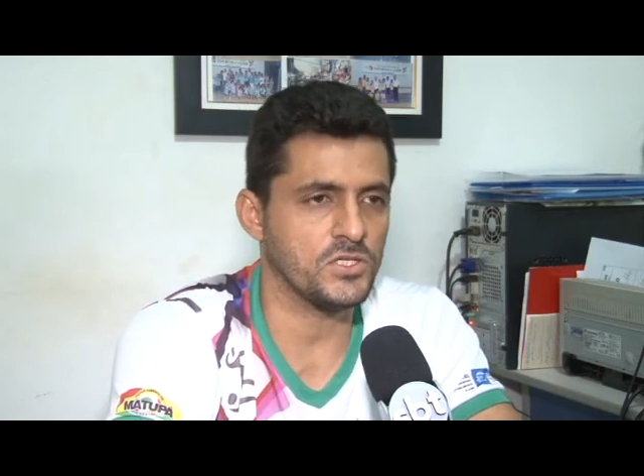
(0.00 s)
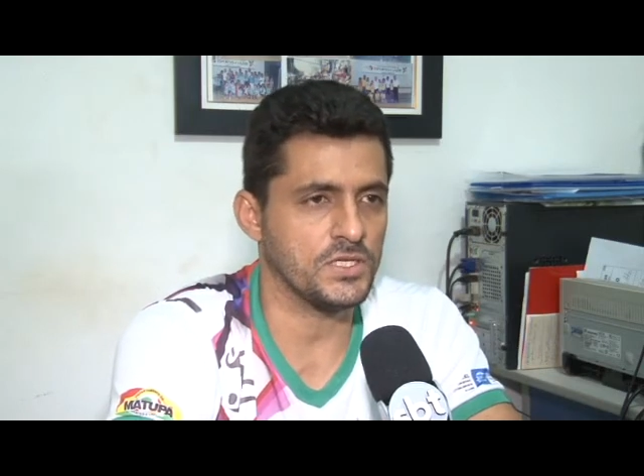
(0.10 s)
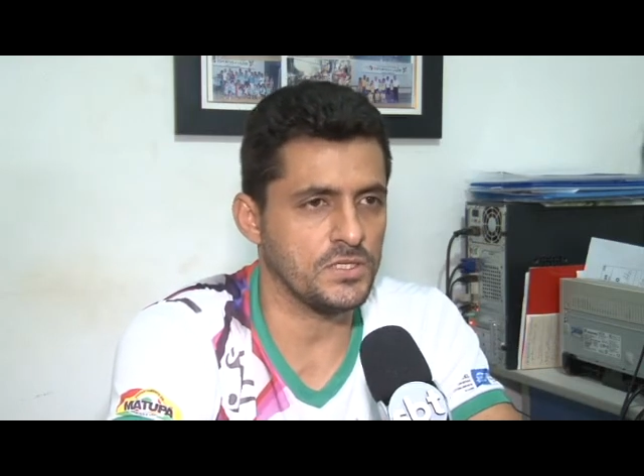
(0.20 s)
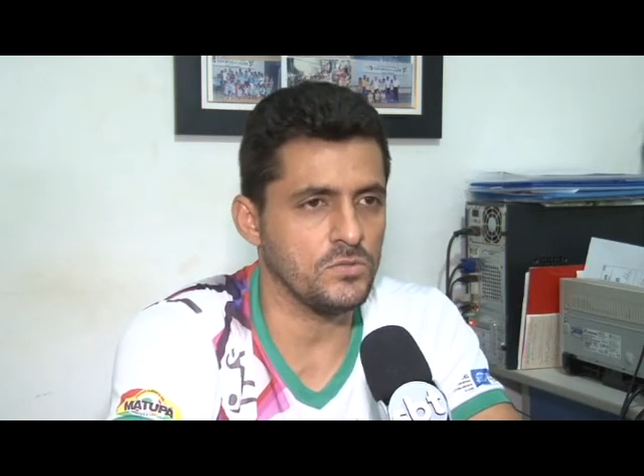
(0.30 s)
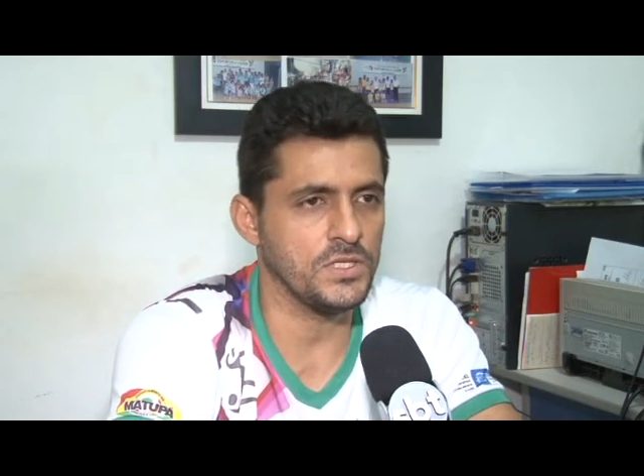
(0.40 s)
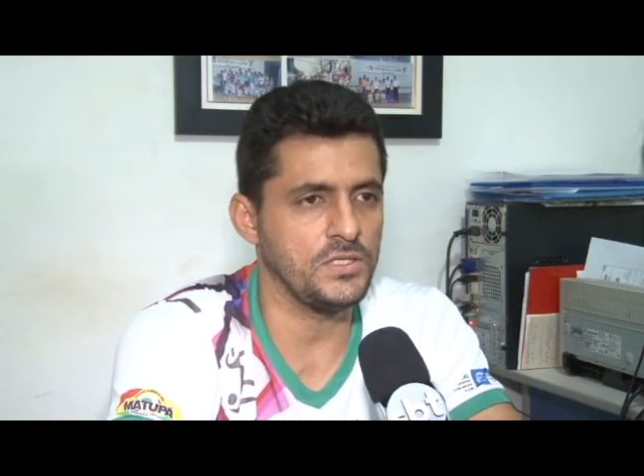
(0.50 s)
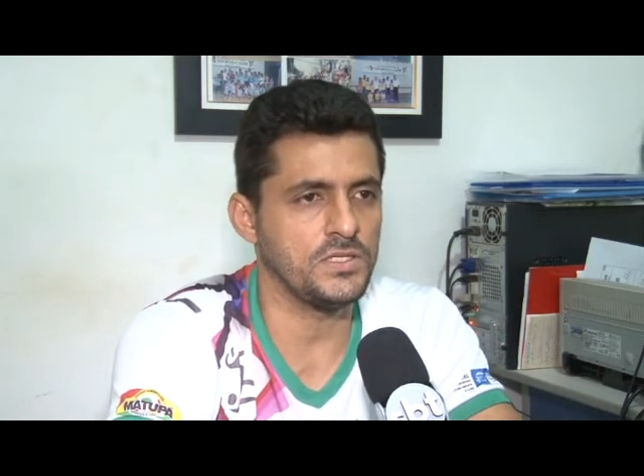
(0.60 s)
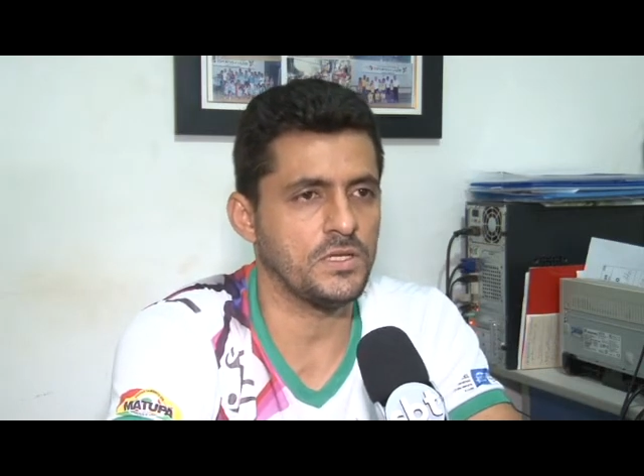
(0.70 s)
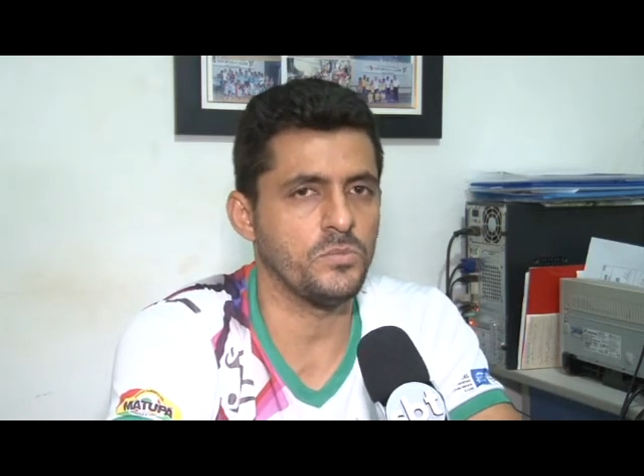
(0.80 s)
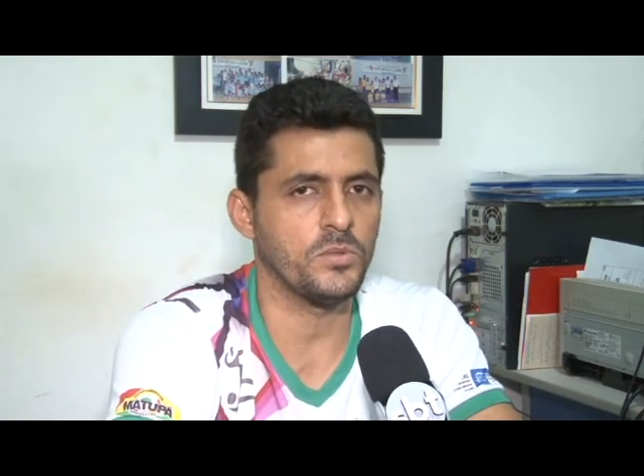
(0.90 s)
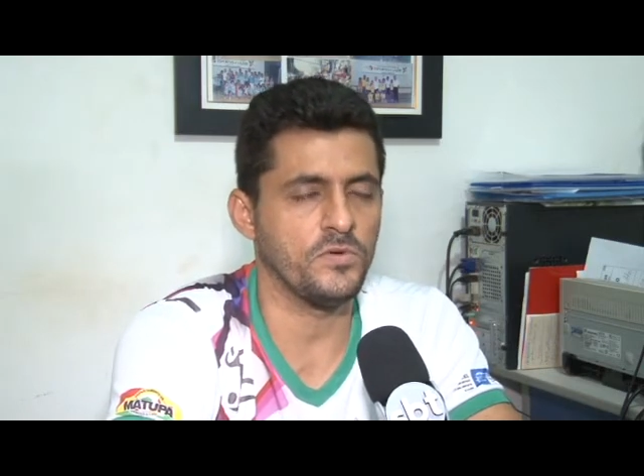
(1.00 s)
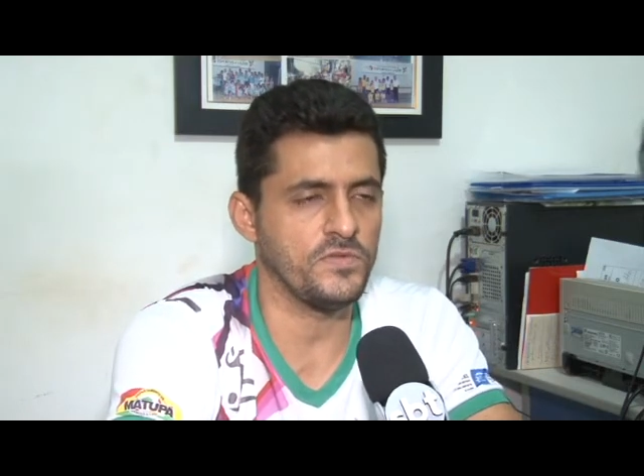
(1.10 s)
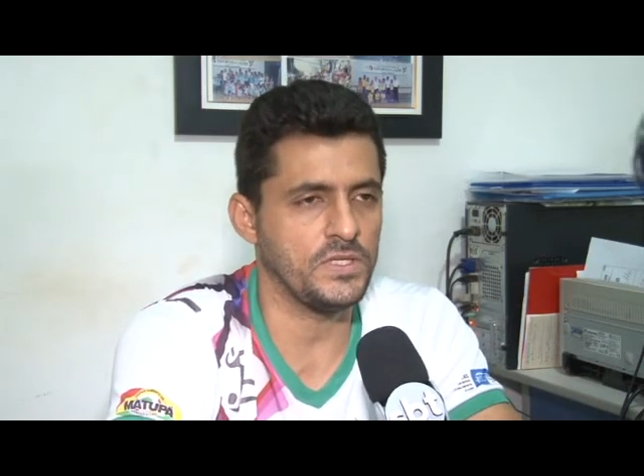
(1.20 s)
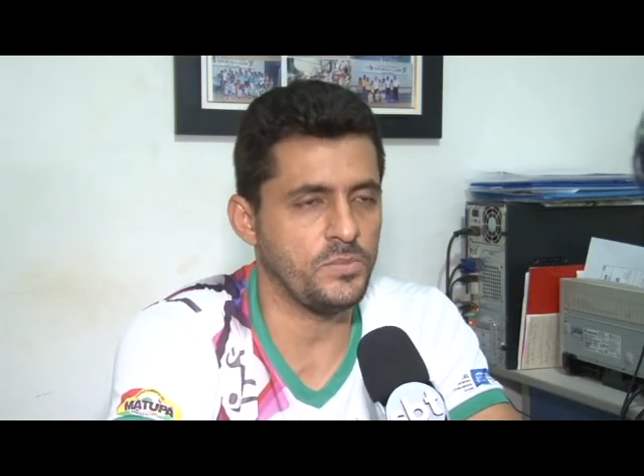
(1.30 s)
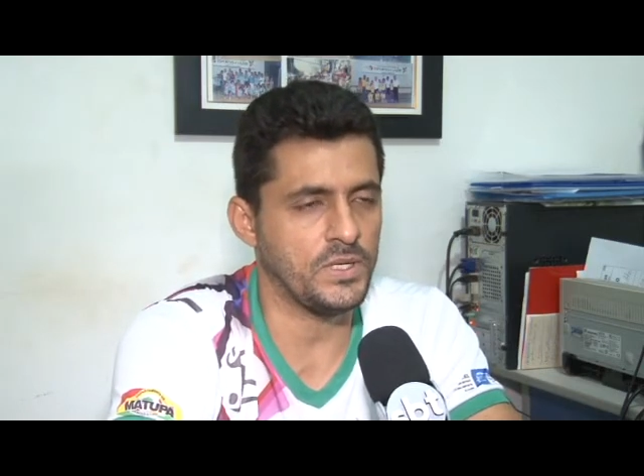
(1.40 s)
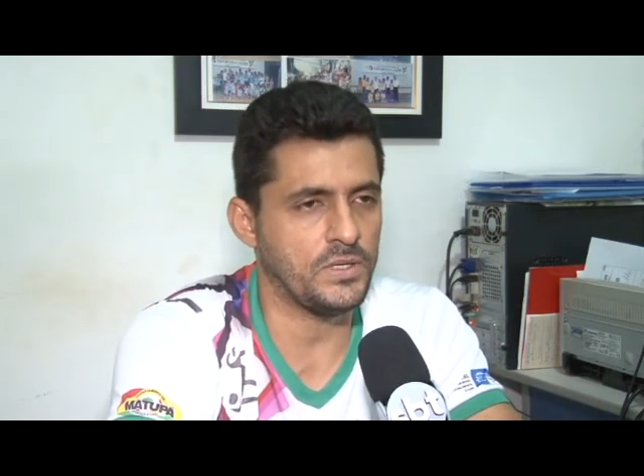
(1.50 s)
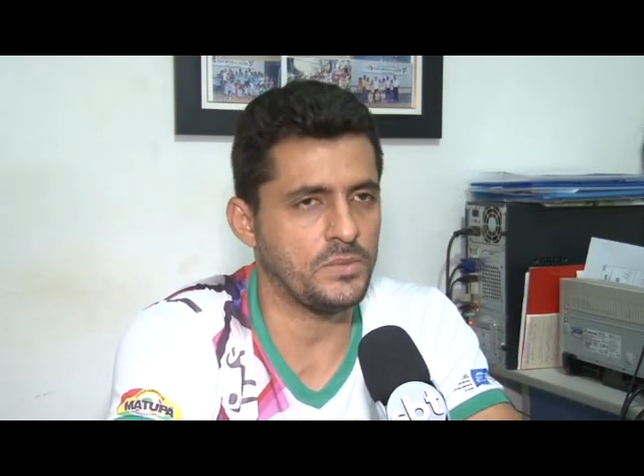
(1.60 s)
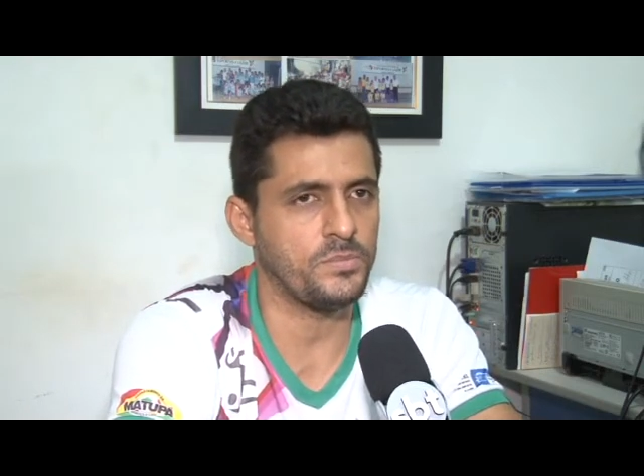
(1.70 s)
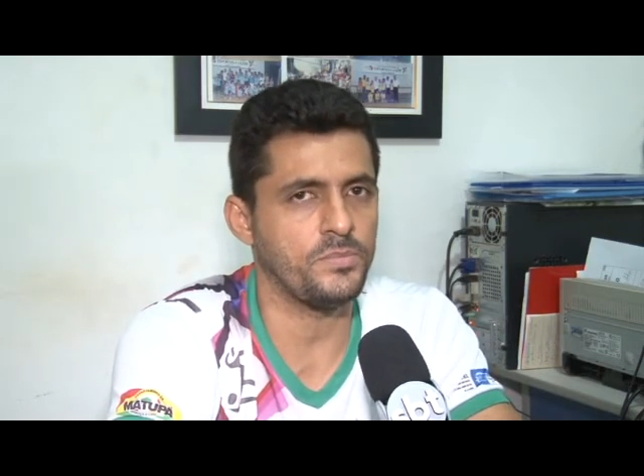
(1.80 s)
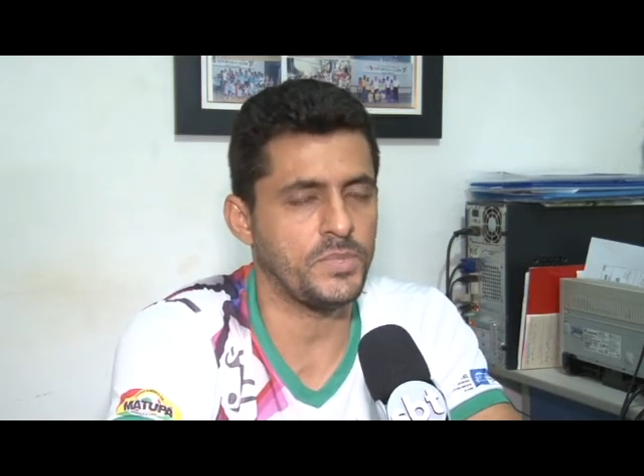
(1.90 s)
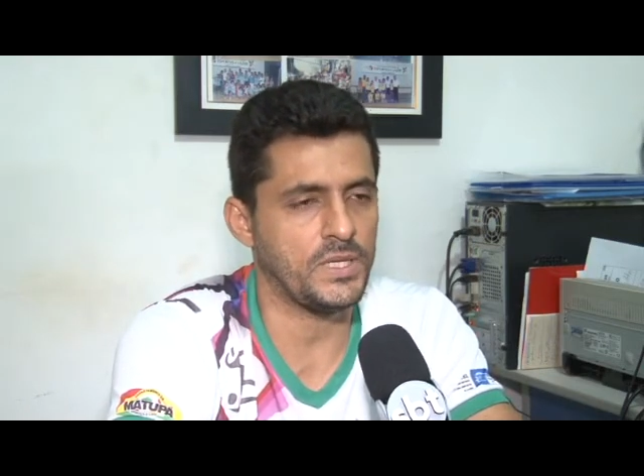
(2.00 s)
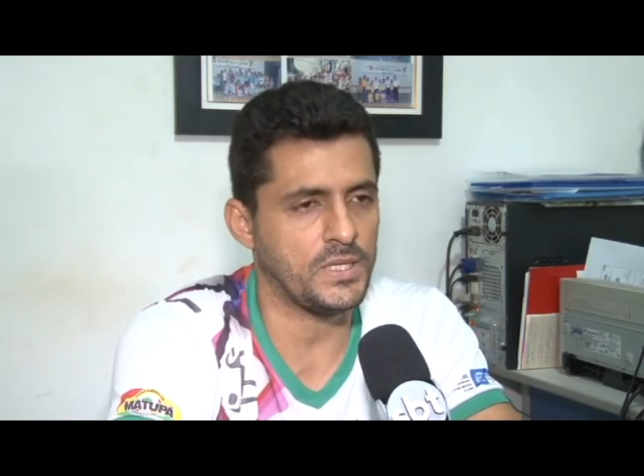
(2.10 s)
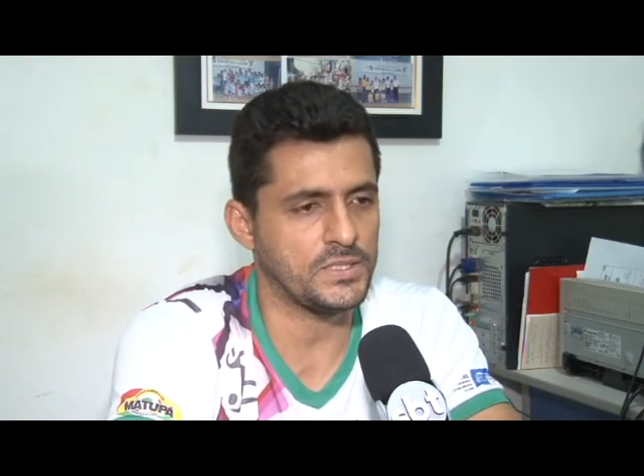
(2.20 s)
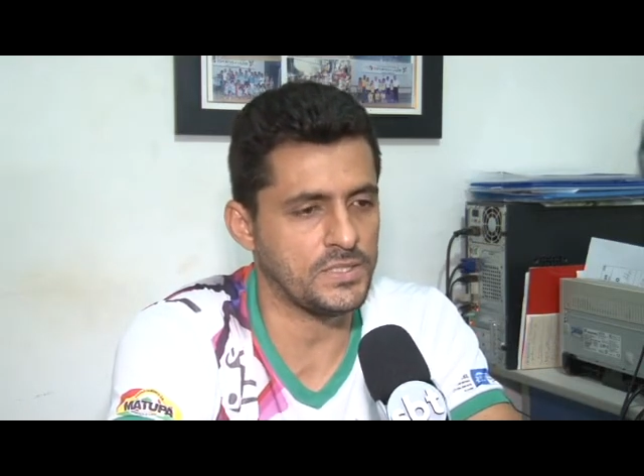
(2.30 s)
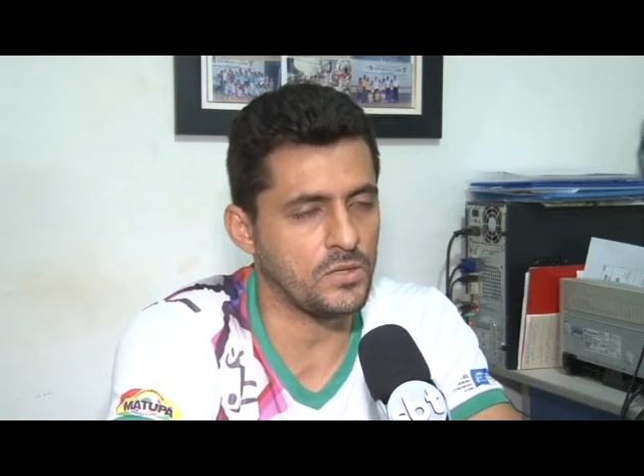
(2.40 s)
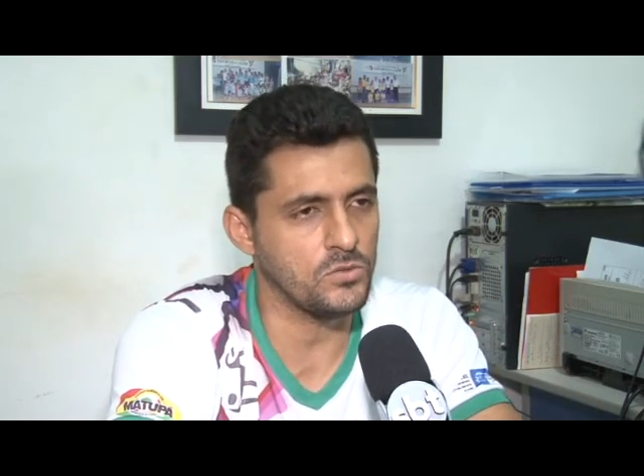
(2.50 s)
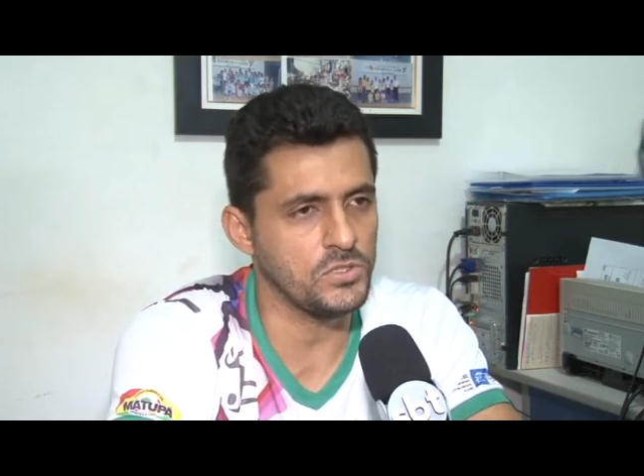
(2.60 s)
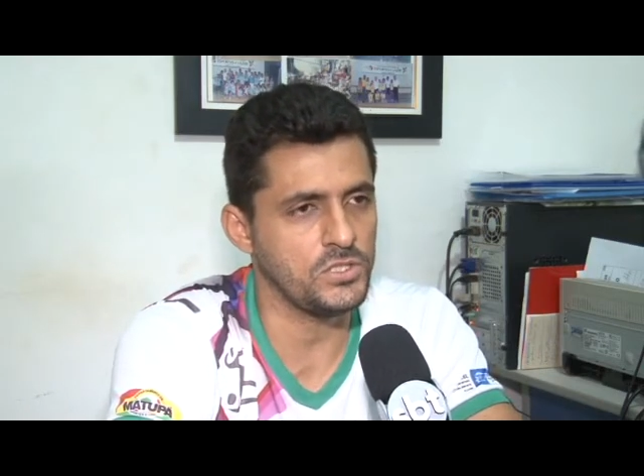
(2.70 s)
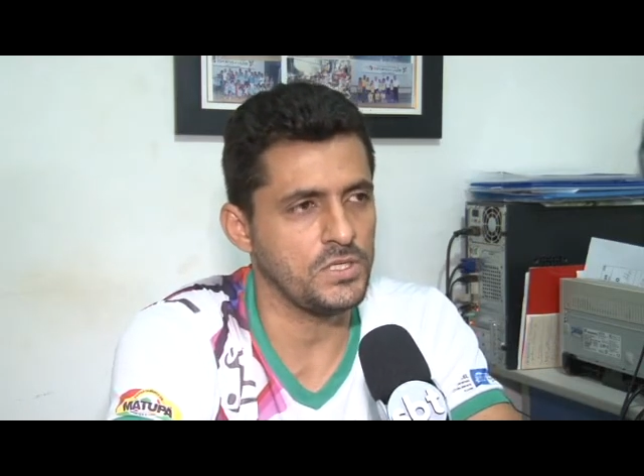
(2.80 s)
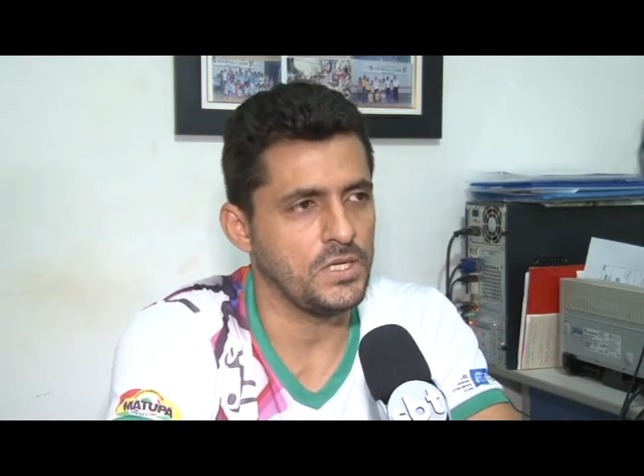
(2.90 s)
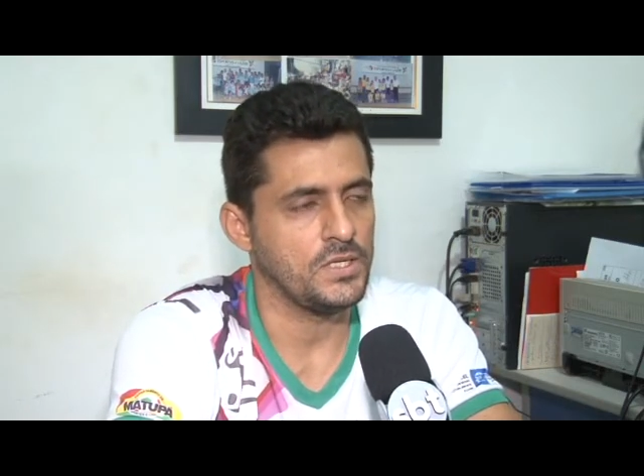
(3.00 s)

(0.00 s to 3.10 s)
acho que é a segunda edição promovida pela, pela Saúde.